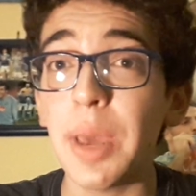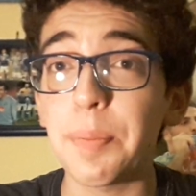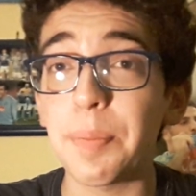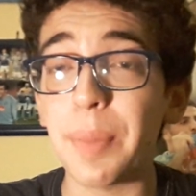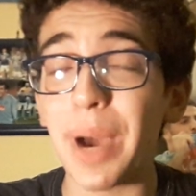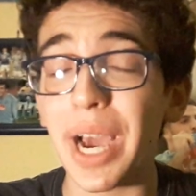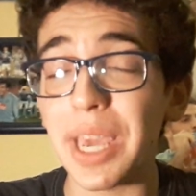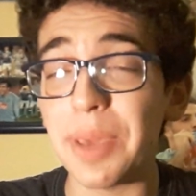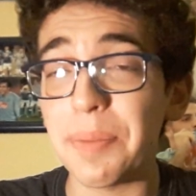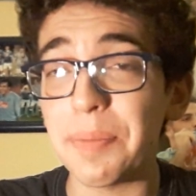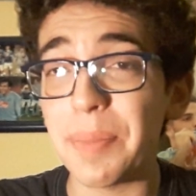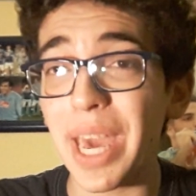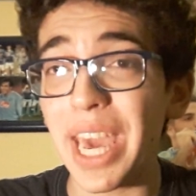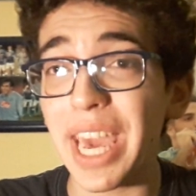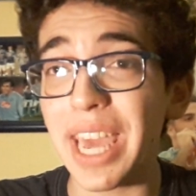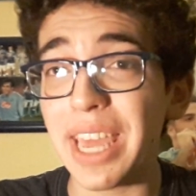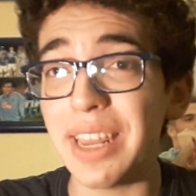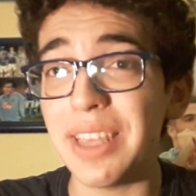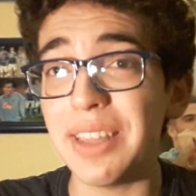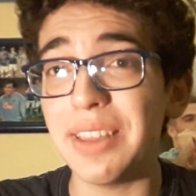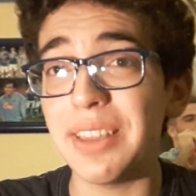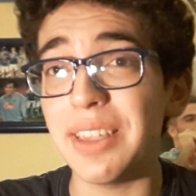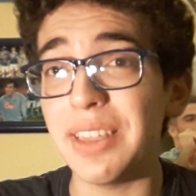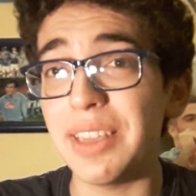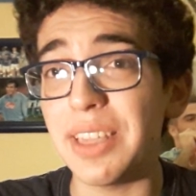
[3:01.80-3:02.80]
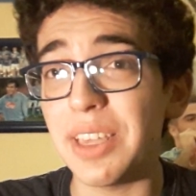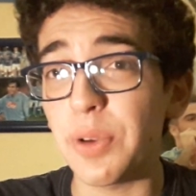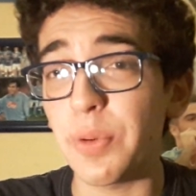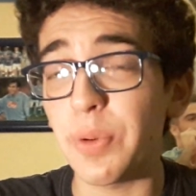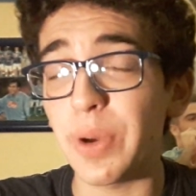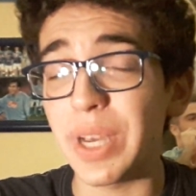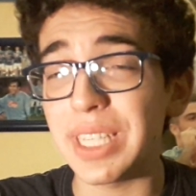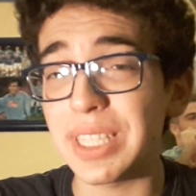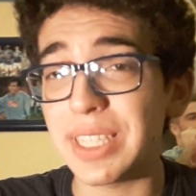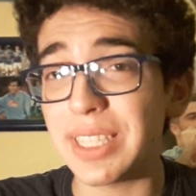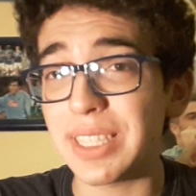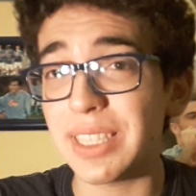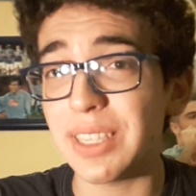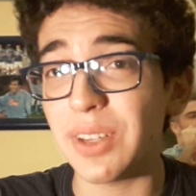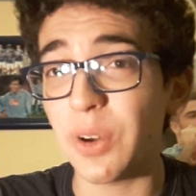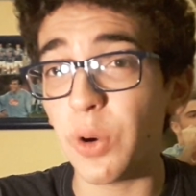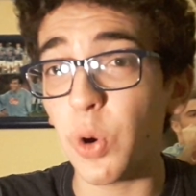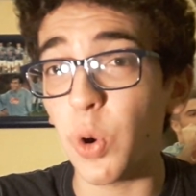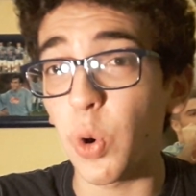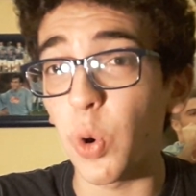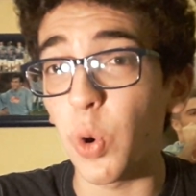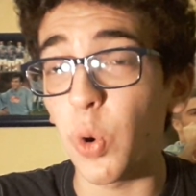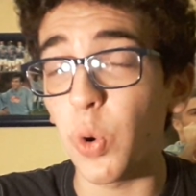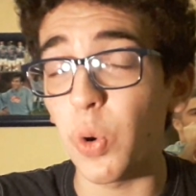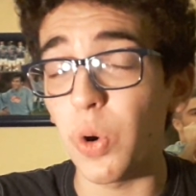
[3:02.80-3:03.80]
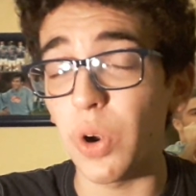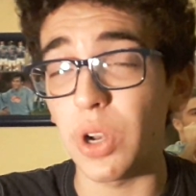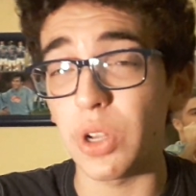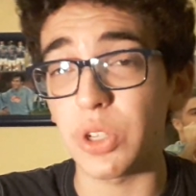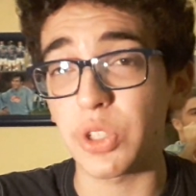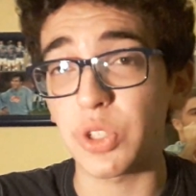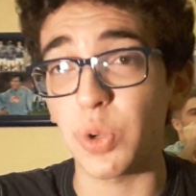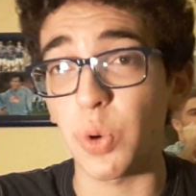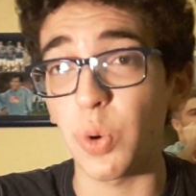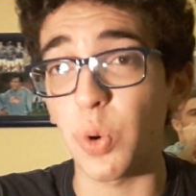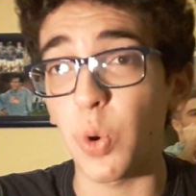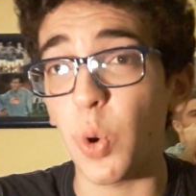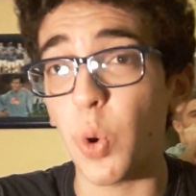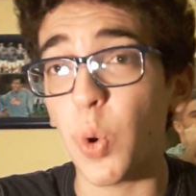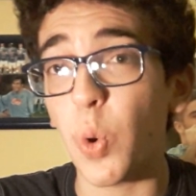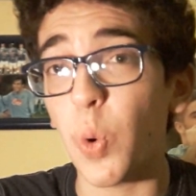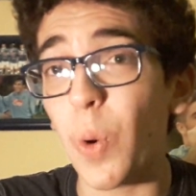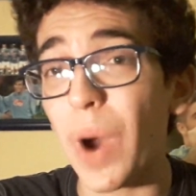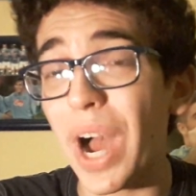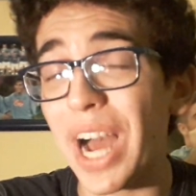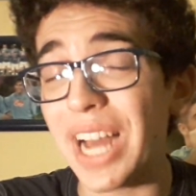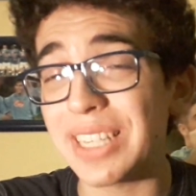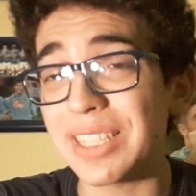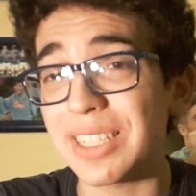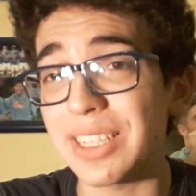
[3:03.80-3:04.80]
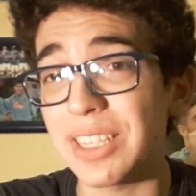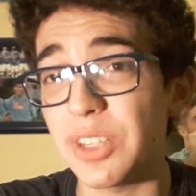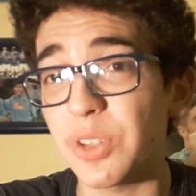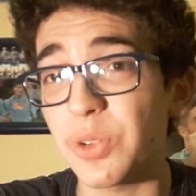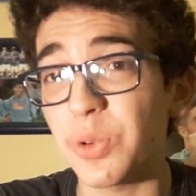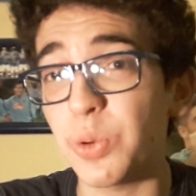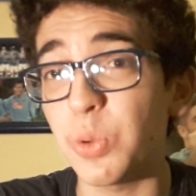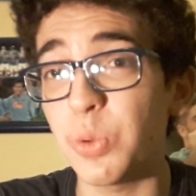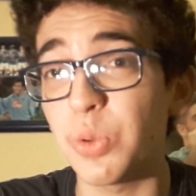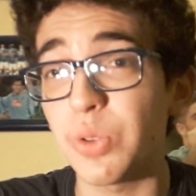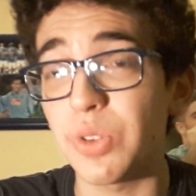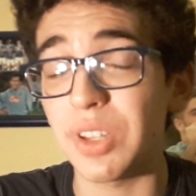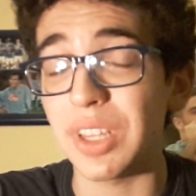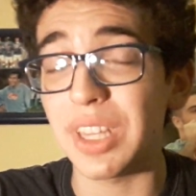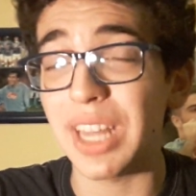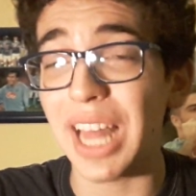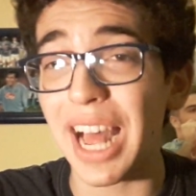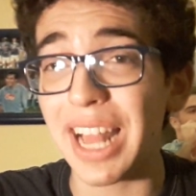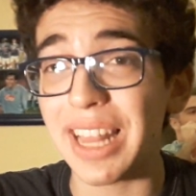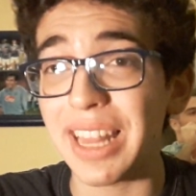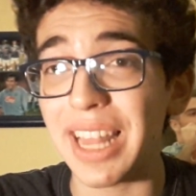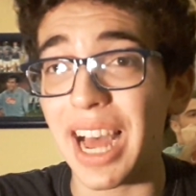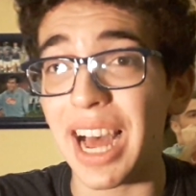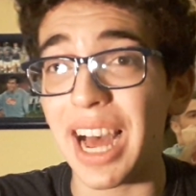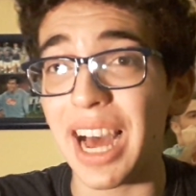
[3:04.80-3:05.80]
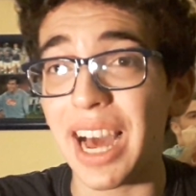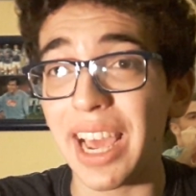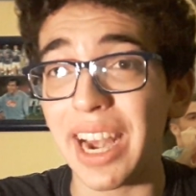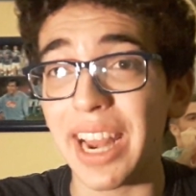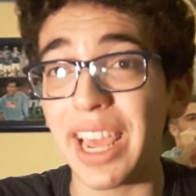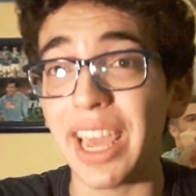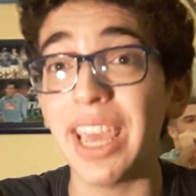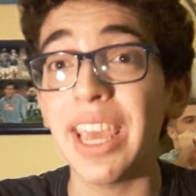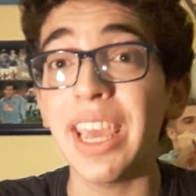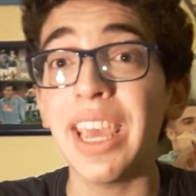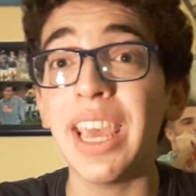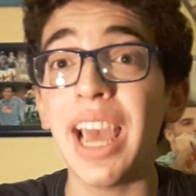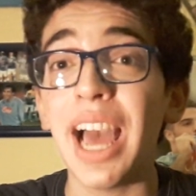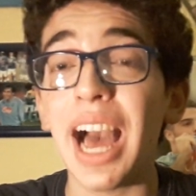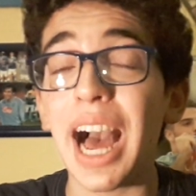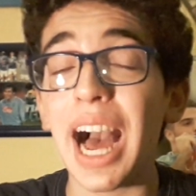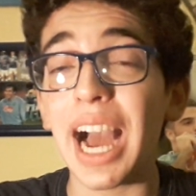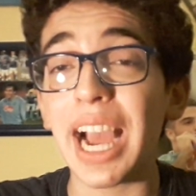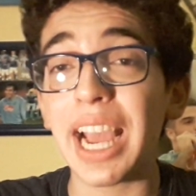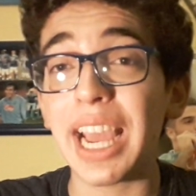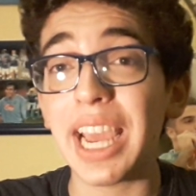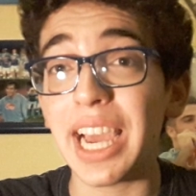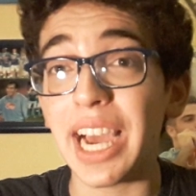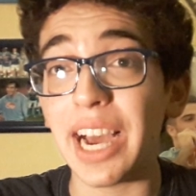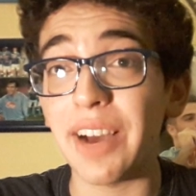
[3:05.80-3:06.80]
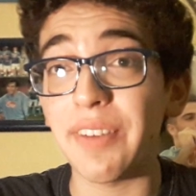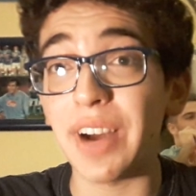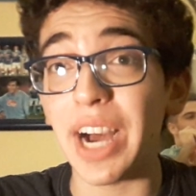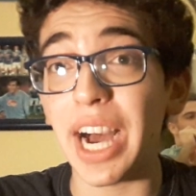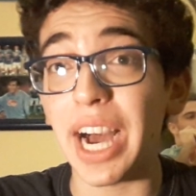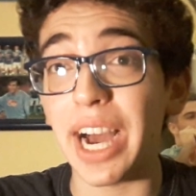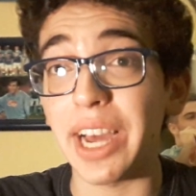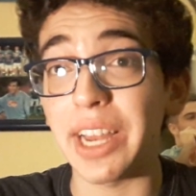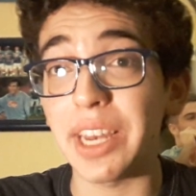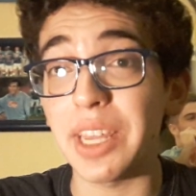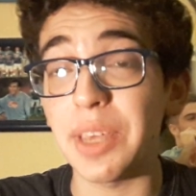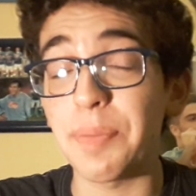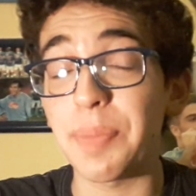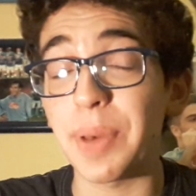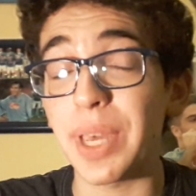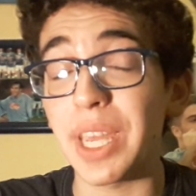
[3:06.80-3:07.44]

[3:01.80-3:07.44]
ma i meriti di questo gol sono quasi tutti da dare a Cavani,